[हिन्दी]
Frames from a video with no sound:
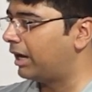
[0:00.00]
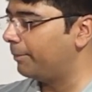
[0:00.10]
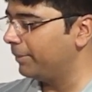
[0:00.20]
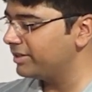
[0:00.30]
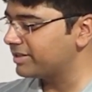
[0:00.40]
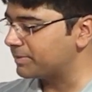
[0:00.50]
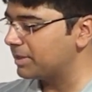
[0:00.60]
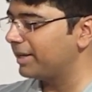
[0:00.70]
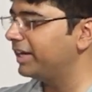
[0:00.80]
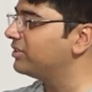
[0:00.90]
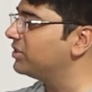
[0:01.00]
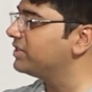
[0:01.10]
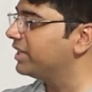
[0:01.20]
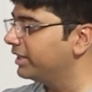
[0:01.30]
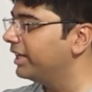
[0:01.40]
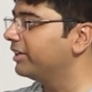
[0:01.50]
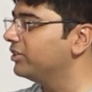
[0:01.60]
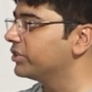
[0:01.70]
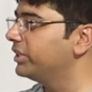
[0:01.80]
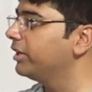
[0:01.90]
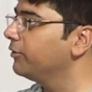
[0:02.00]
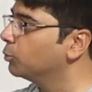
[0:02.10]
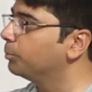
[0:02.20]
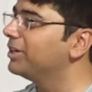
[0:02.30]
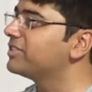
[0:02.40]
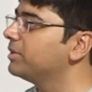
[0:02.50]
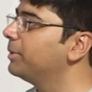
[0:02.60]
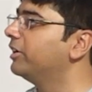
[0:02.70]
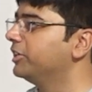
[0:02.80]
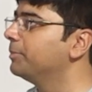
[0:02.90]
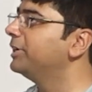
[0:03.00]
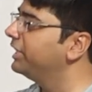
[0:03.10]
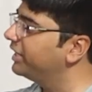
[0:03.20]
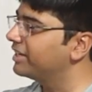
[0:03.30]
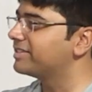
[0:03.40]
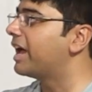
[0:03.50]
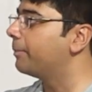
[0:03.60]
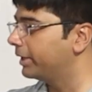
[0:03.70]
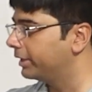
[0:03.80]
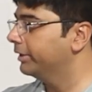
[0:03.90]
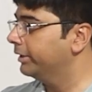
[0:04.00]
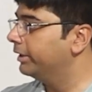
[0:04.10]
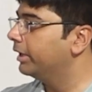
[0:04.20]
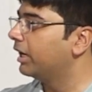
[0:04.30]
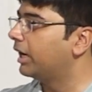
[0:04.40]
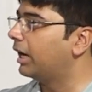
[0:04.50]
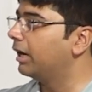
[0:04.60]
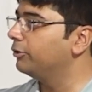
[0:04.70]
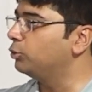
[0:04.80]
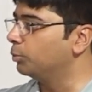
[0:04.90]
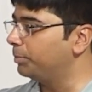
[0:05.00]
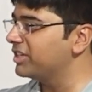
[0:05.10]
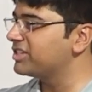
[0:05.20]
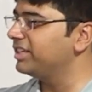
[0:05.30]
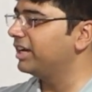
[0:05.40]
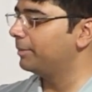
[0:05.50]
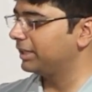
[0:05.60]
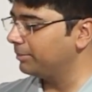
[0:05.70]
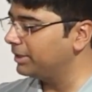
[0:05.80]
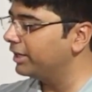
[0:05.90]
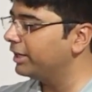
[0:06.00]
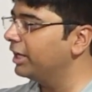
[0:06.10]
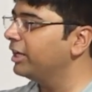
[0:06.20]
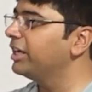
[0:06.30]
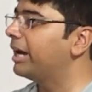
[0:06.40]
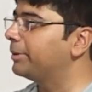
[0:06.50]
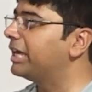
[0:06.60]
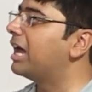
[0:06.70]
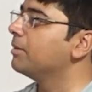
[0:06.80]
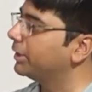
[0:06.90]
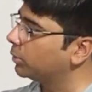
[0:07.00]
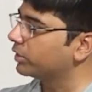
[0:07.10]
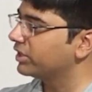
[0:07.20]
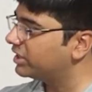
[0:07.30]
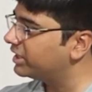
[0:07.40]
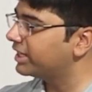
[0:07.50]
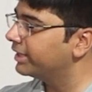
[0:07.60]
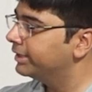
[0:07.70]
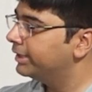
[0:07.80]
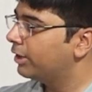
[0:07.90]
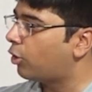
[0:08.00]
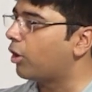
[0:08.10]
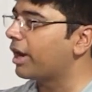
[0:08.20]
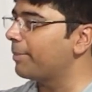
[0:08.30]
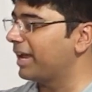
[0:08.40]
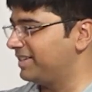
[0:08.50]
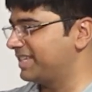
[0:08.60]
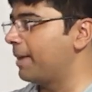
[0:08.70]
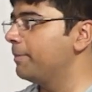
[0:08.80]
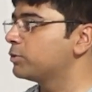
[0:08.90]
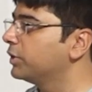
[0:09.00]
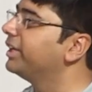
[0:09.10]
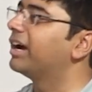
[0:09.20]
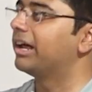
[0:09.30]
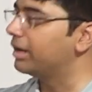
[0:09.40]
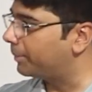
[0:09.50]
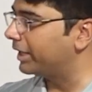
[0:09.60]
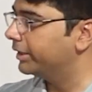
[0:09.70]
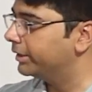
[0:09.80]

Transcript: हमें सबसे पहले एक चीज़ ये देखनी चाहिए कि यूपीएससी भी अल्टीमेटली एक एग्ज़ाम है यूपीएससी का मतलब ये नहीं है कि आप ज्ञान बटोरते चले जाएं और आप एग्ज़ाम में उसे दिखा ना पाएँ